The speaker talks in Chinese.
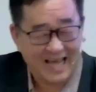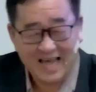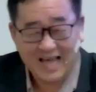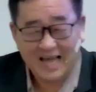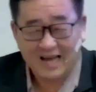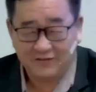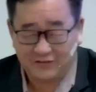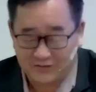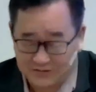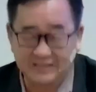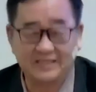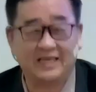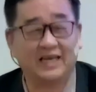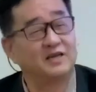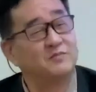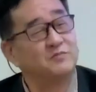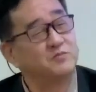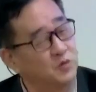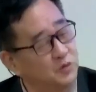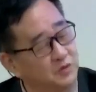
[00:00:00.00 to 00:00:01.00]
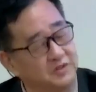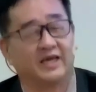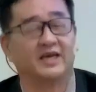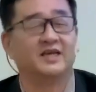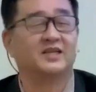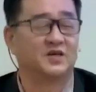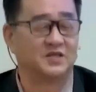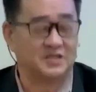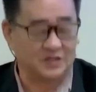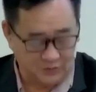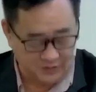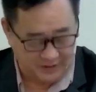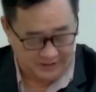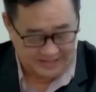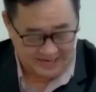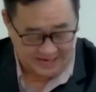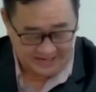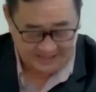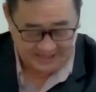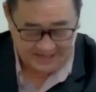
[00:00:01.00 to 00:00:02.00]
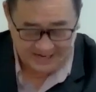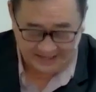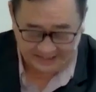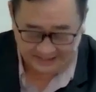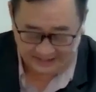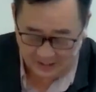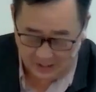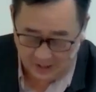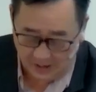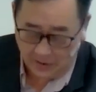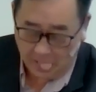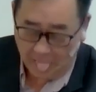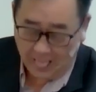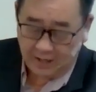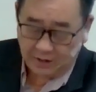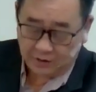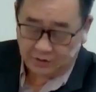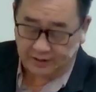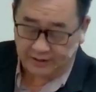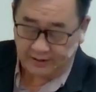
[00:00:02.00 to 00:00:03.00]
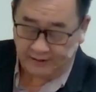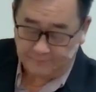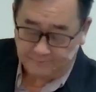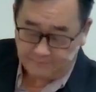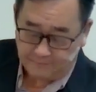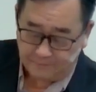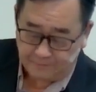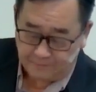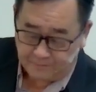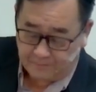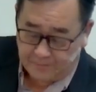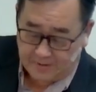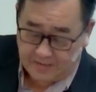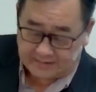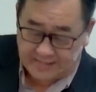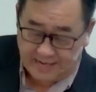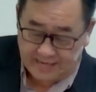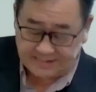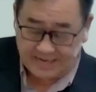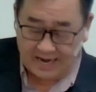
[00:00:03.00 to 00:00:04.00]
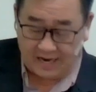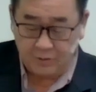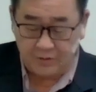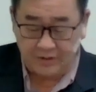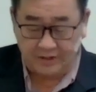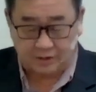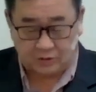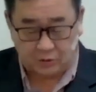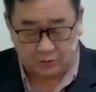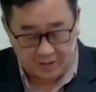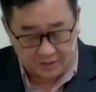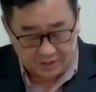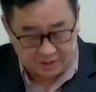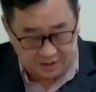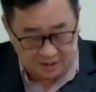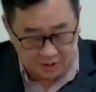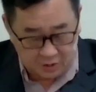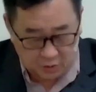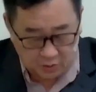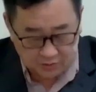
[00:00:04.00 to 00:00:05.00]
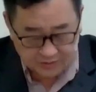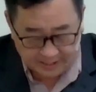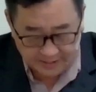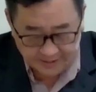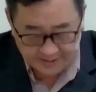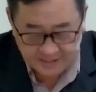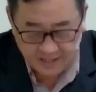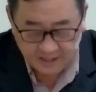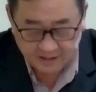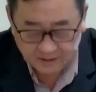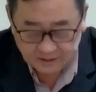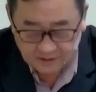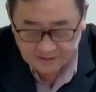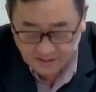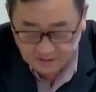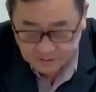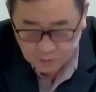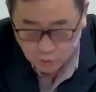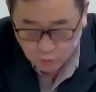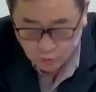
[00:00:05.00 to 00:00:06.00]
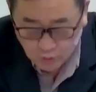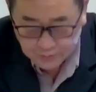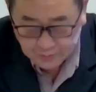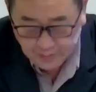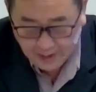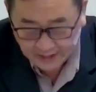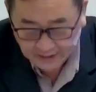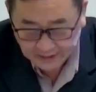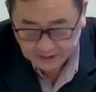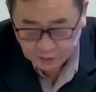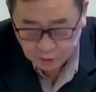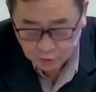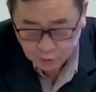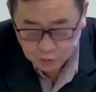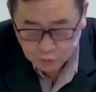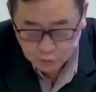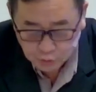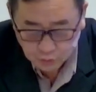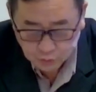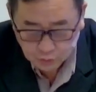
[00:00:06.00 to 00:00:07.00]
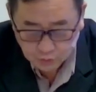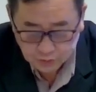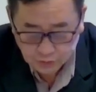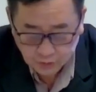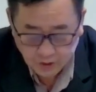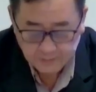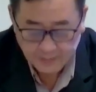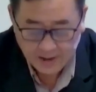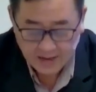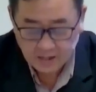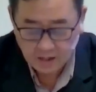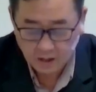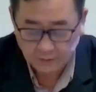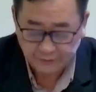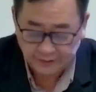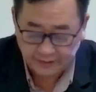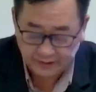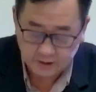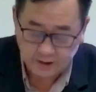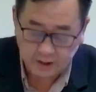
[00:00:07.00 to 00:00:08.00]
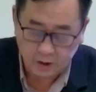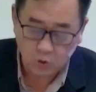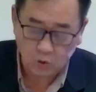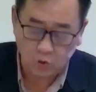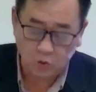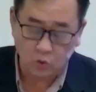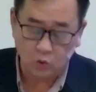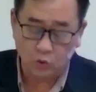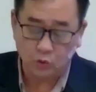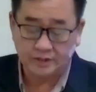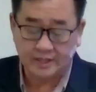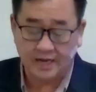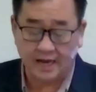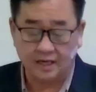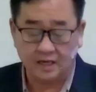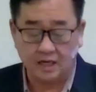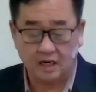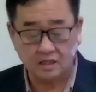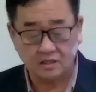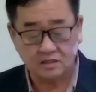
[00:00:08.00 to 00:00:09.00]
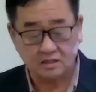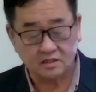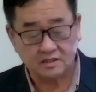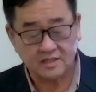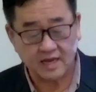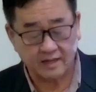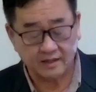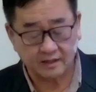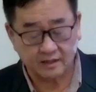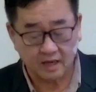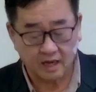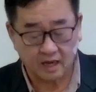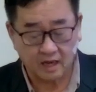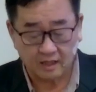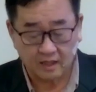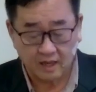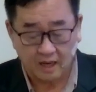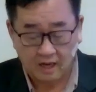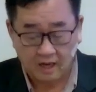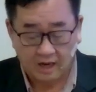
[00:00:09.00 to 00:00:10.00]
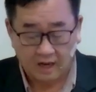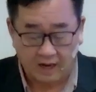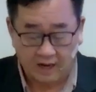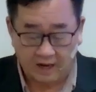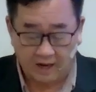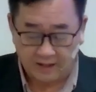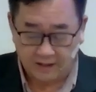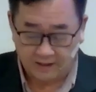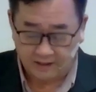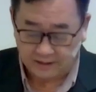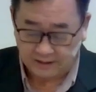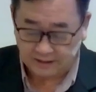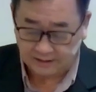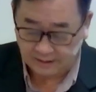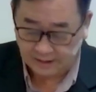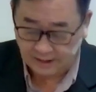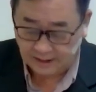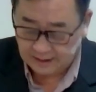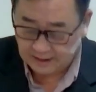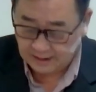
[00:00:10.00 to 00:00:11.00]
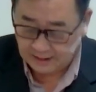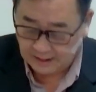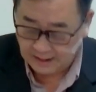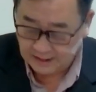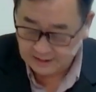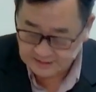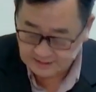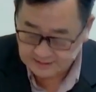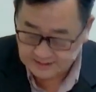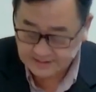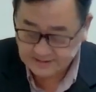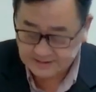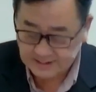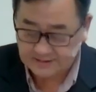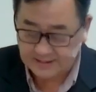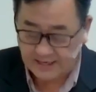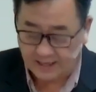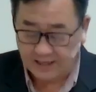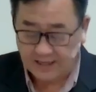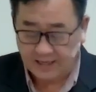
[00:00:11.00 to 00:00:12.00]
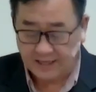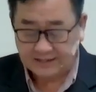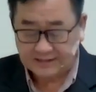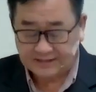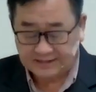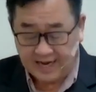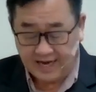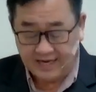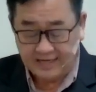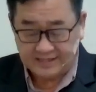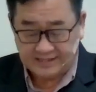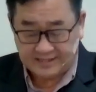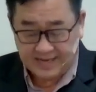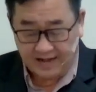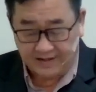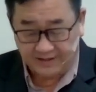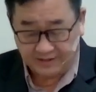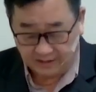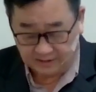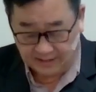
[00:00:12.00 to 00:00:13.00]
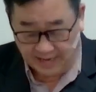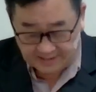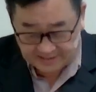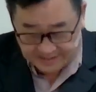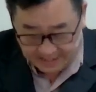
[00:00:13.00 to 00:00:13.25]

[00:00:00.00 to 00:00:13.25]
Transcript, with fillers: 父亲、母亲都是伟大的爱哈，所以他才会走到尽头，才向神跪拜求助。所以马可福音第五章二十三啊啊二十三节讲，再三的他再